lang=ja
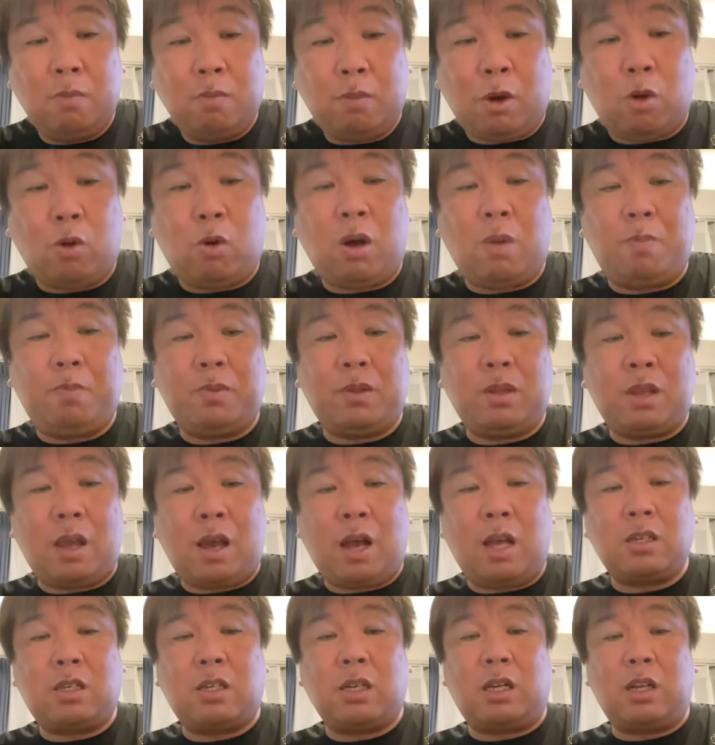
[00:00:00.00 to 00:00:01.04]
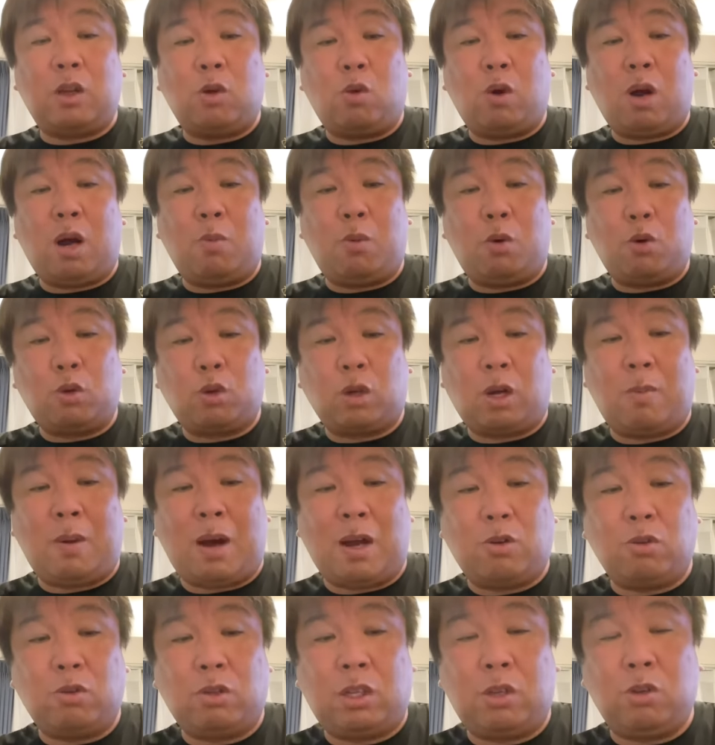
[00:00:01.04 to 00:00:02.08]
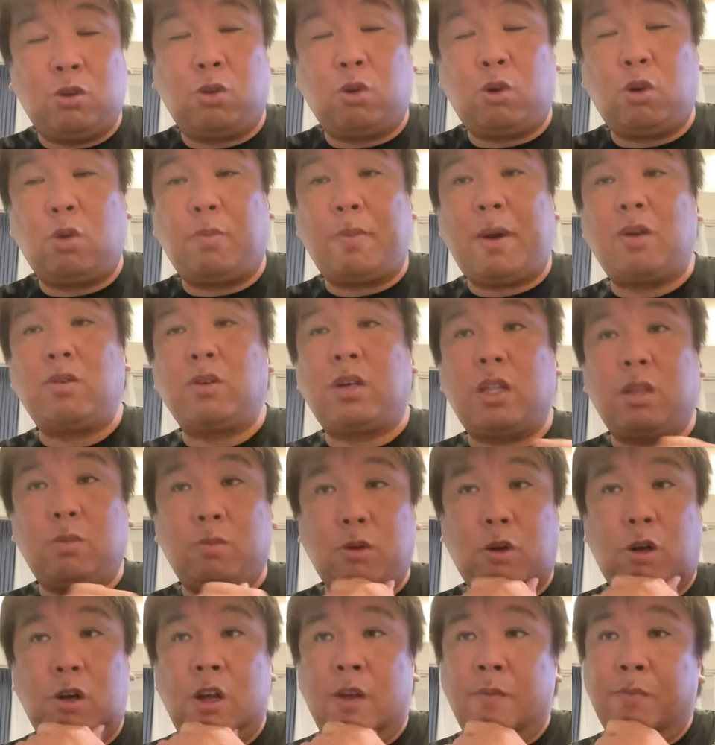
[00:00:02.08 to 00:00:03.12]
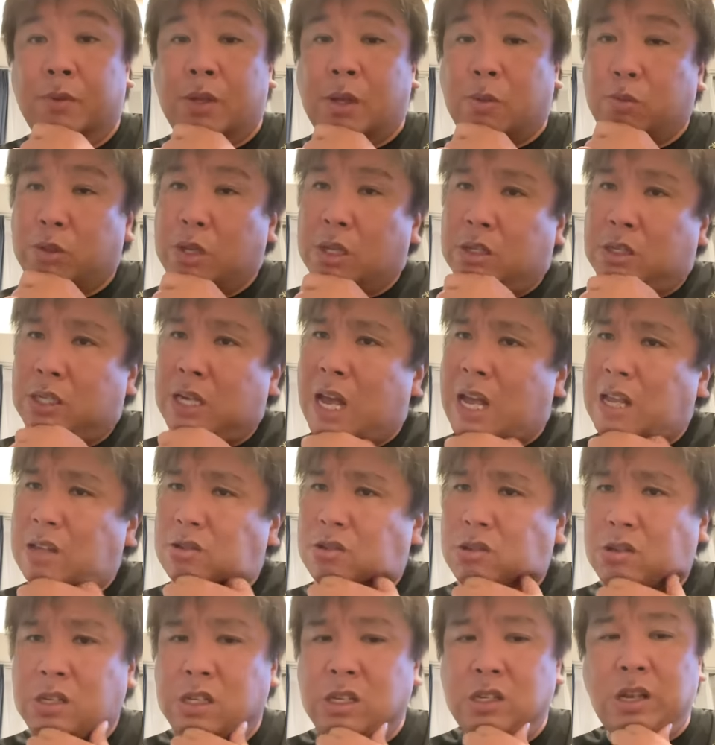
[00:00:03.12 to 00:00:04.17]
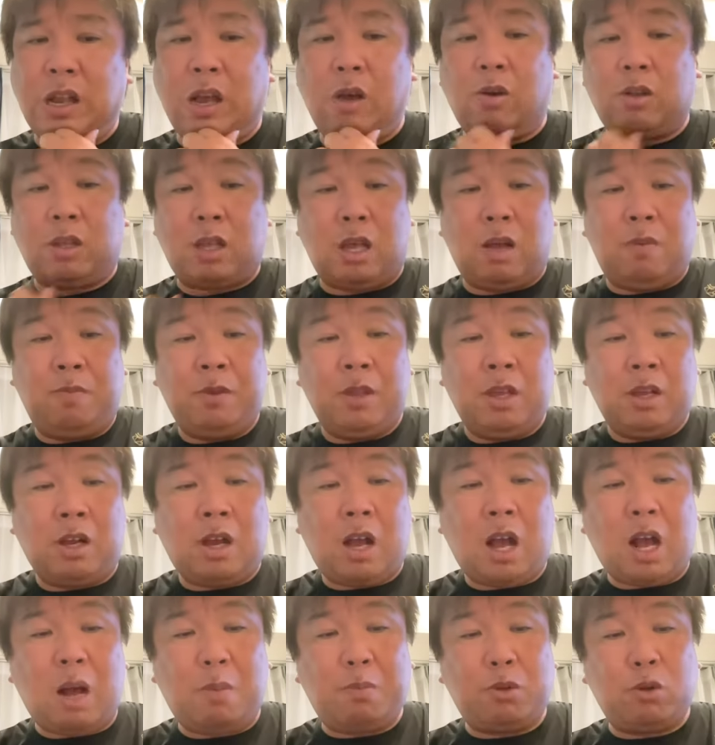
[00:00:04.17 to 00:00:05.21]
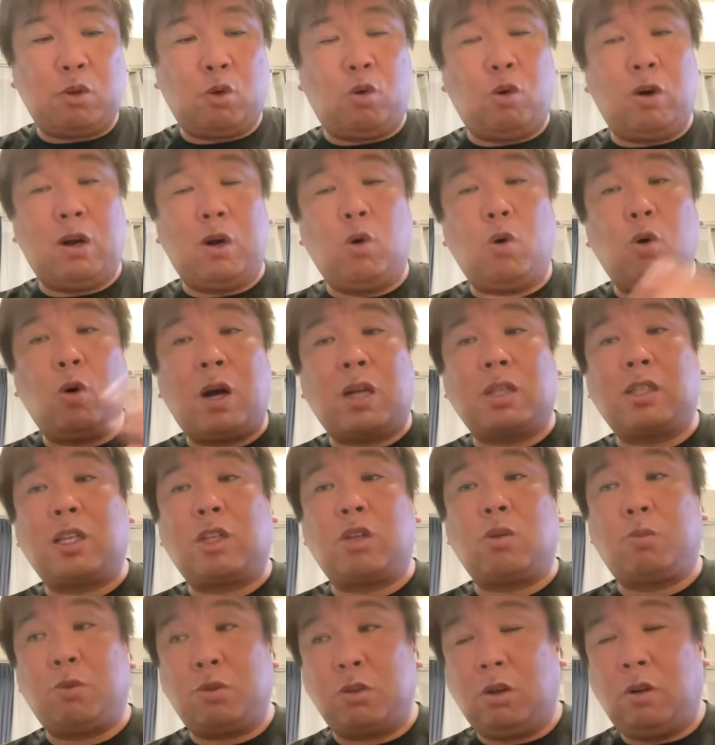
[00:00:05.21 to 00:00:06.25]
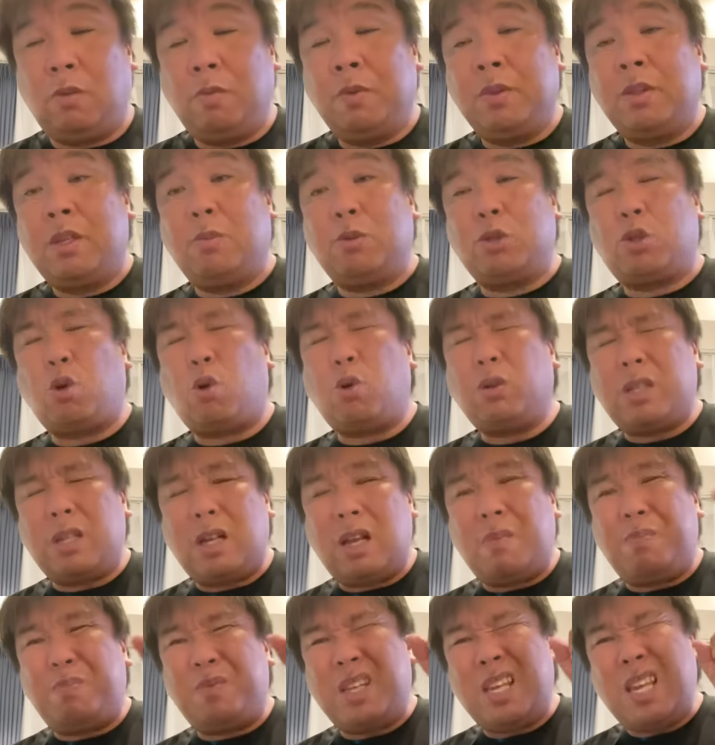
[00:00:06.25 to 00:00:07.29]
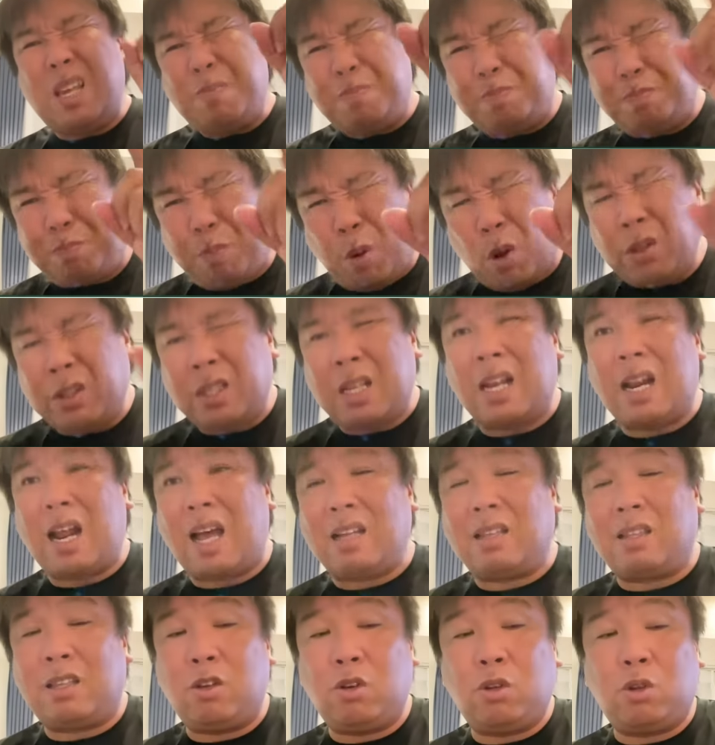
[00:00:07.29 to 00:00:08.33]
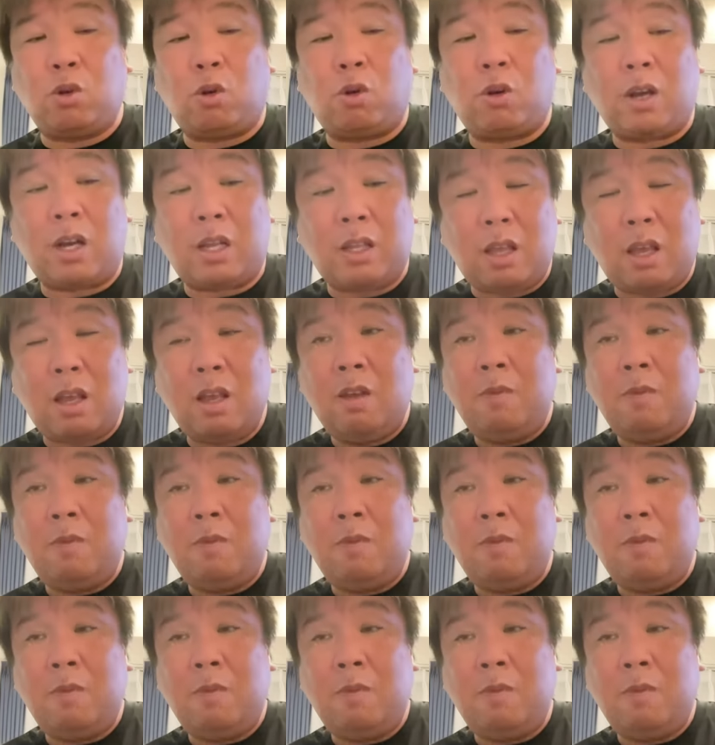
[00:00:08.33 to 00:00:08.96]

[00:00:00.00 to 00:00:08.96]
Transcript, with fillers: まあ、フォア、ね、阪神がね、フォアボールとかもあるっていうところもあるけども、多分ね、チャンス自体はね、カーブの方が多かったと思うよ。でもそこでね、一本出ないっていうところがね、